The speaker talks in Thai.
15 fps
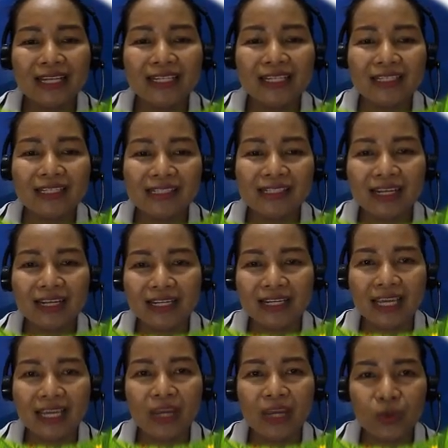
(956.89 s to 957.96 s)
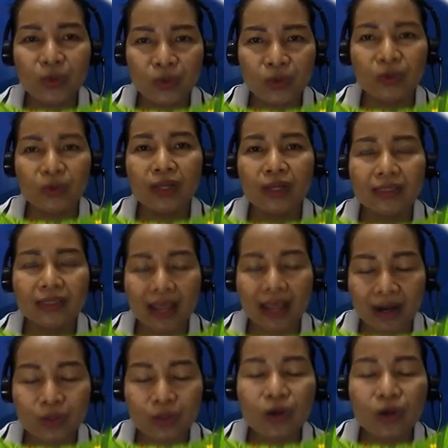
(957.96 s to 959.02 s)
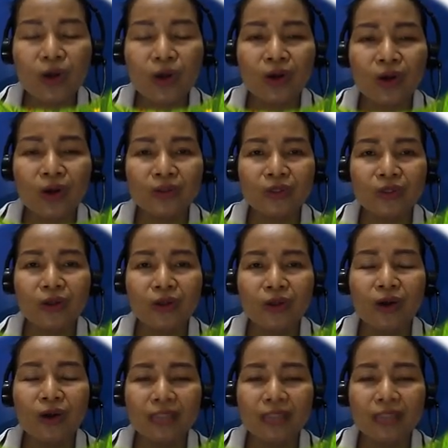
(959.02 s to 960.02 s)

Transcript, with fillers: ขึ้นเฉลยให้ดู แต่เราต้องลองทดล